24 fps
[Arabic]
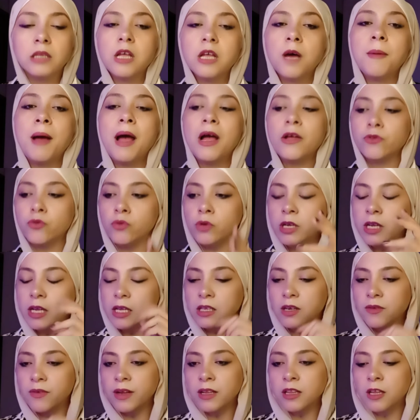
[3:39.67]
طب هتقولي يا
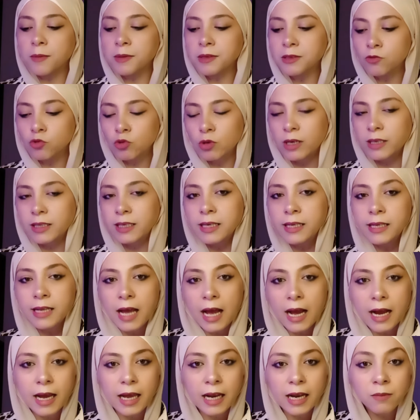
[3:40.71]
نيرفانا طب انتوا ساكتين ليه
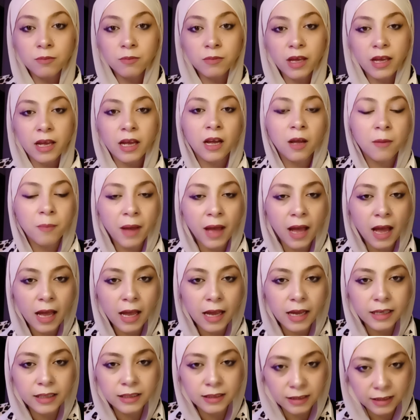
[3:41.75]
على الكلام ده يا
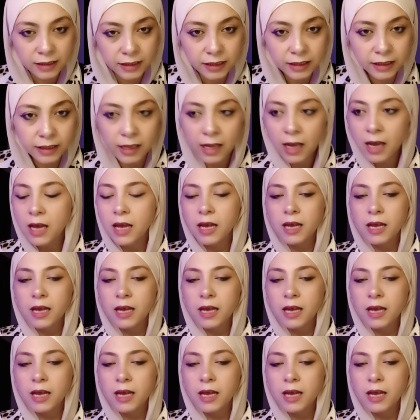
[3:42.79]
جماعه الدين